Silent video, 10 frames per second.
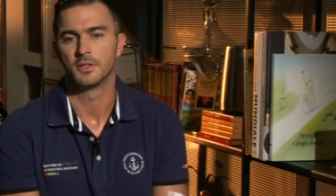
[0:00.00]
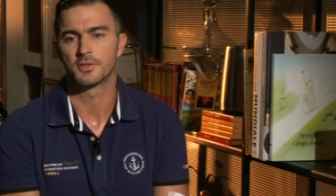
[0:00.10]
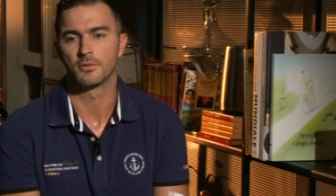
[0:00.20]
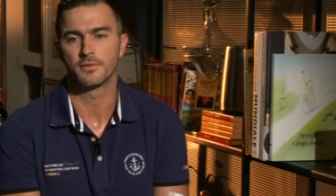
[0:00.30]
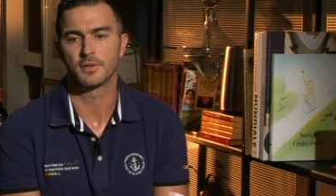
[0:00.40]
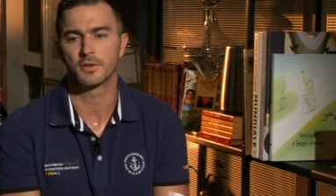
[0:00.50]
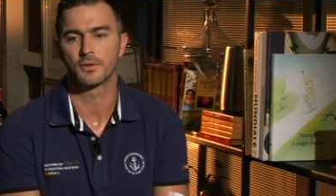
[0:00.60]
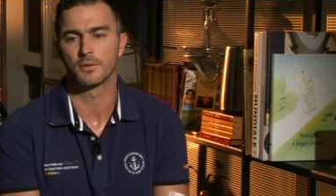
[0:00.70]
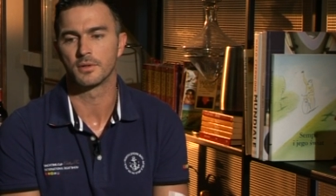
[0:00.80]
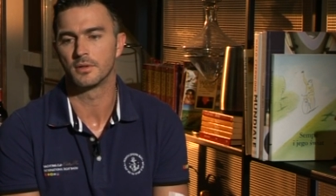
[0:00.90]
człowiek,
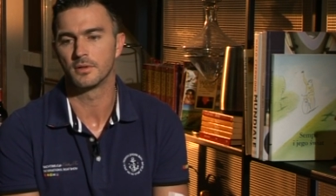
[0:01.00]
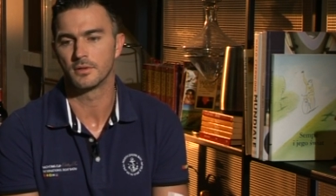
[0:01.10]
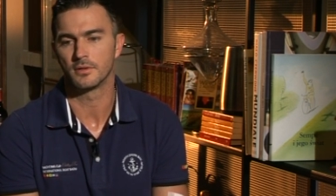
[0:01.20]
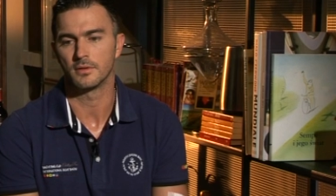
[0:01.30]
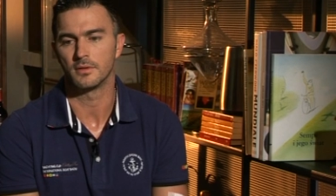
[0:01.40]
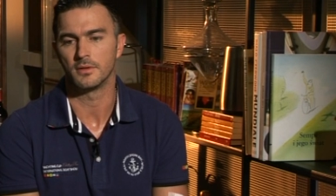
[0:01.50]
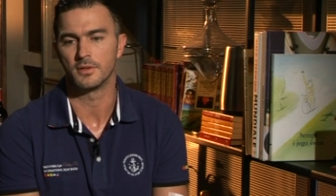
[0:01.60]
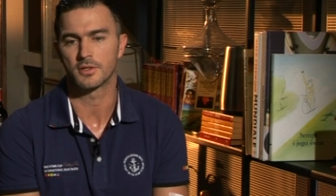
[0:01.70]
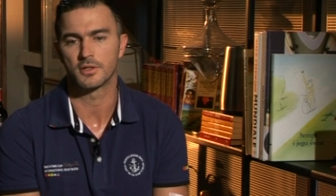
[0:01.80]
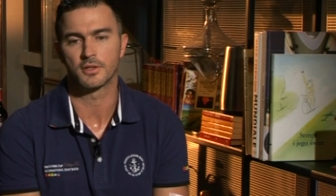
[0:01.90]
który
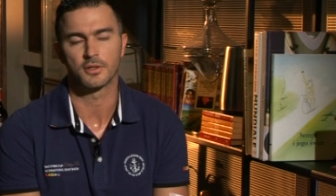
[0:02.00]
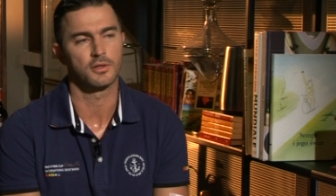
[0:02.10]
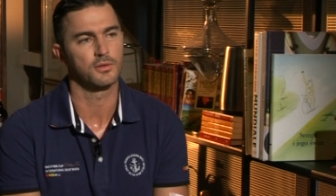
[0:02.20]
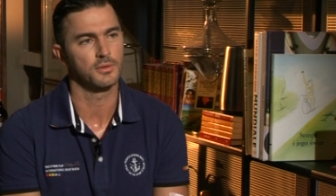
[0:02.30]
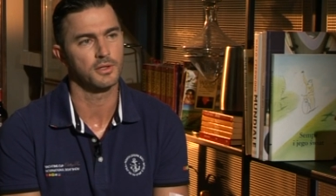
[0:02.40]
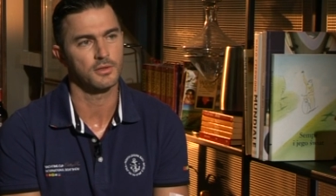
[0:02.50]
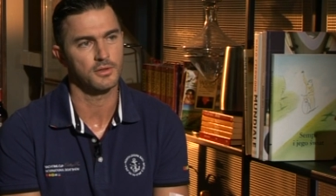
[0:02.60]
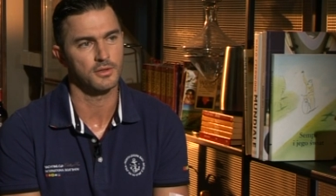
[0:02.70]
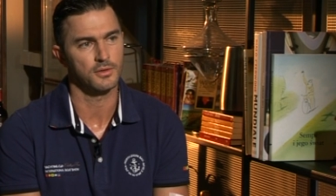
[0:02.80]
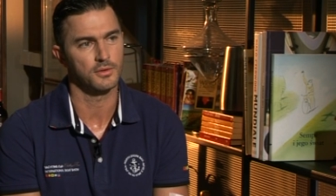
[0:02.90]
jeśli krytykuje, to
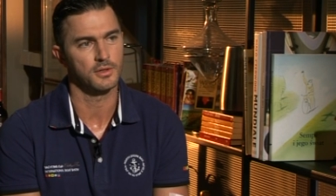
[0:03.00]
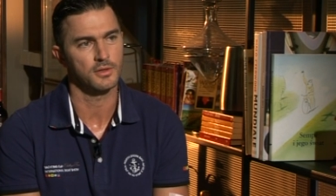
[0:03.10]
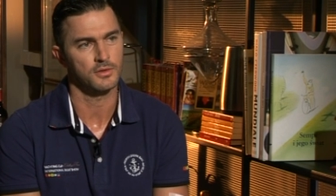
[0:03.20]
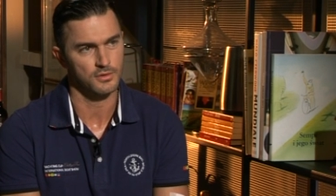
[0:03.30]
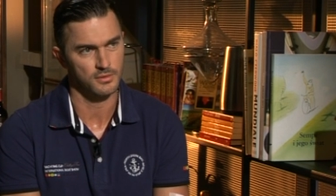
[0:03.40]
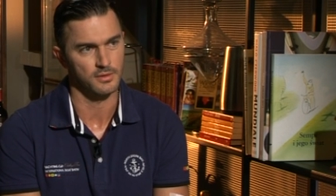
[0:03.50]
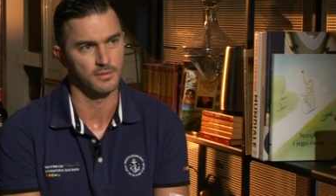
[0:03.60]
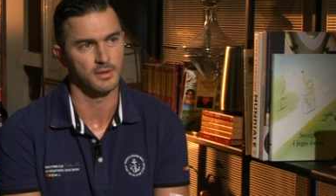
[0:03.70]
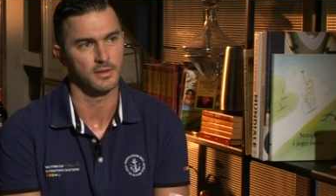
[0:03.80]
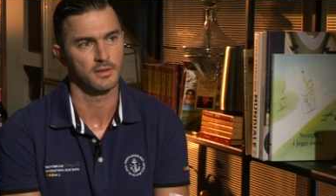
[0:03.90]
krytykuje
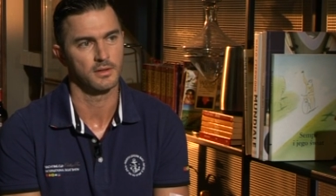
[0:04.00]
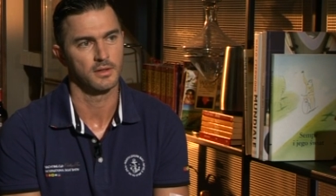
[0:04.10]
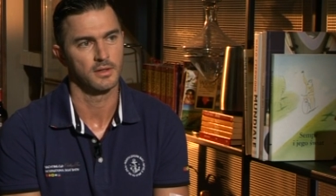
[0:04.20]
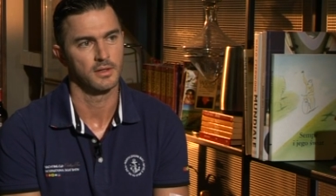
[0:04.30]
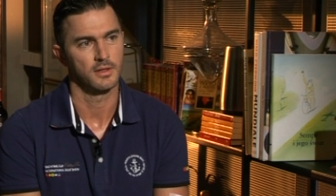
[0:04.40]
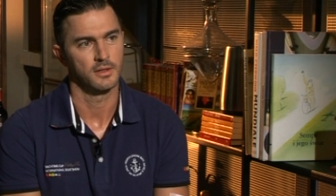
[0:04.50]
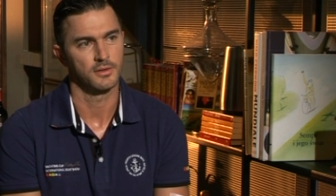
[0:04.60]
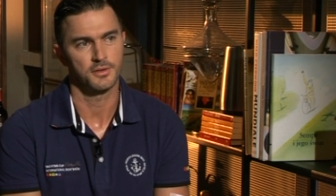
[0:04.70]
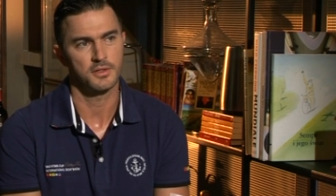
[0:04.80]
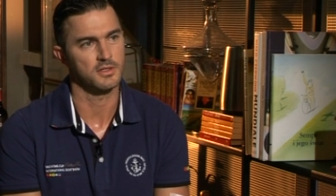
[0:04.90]
konstruktywnie.
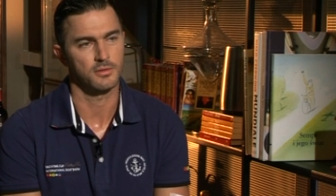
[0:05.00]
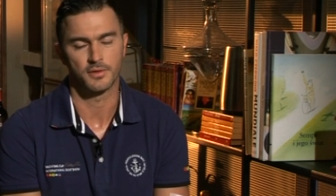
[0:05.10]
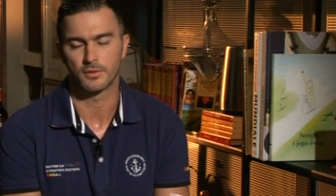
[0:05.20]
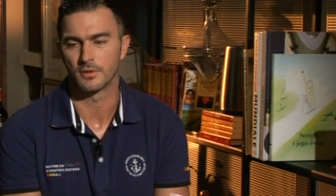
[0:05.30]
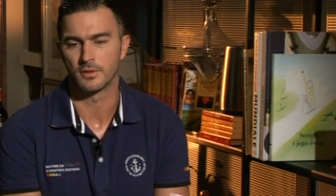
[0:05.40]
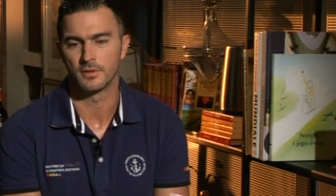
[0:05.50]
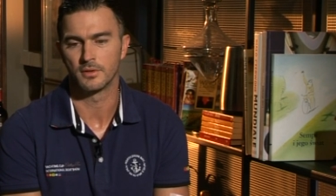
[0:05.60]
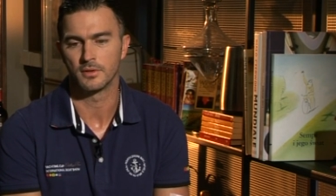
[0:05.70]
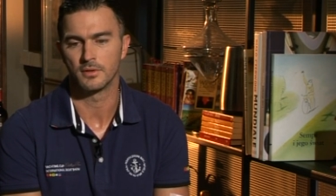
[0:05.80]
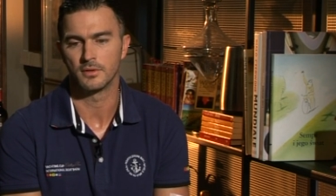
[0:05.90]
To nie jest człowiek, który,
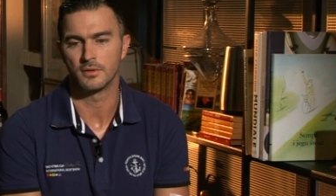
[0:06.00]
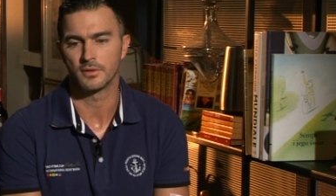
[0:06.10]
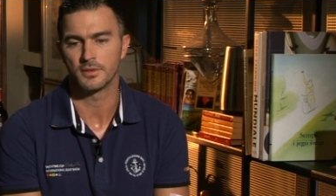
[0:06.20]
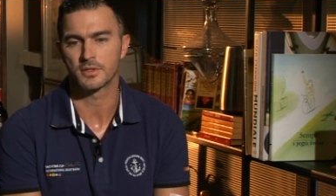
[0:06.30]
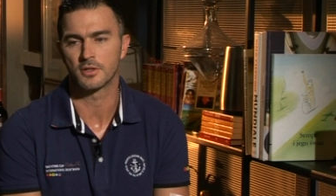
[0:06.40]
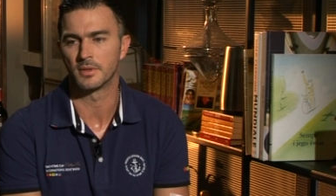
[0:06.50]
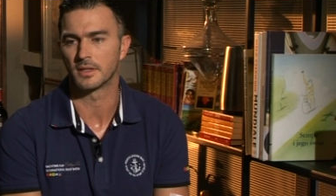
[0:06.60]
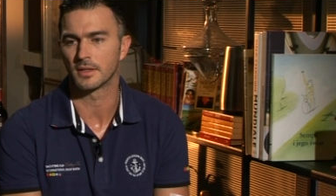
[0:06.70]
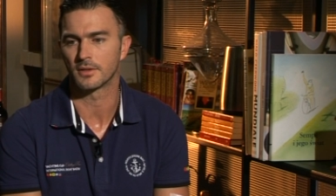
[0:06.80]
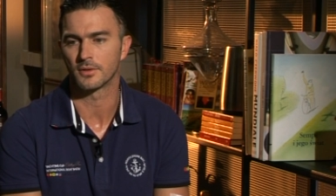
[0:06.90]
e, to nie jest
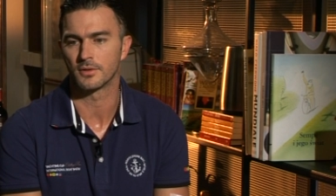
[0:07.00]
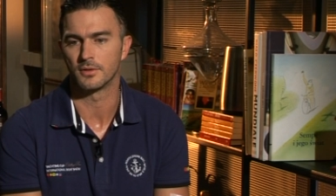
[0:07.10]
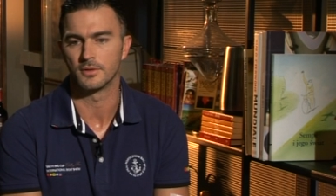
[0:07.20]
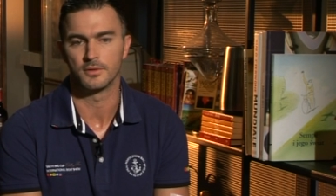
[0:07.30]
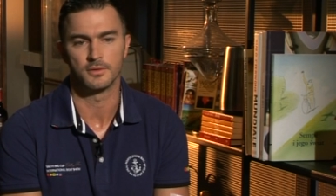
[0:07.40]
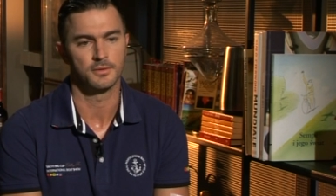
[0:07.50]
komentator, e,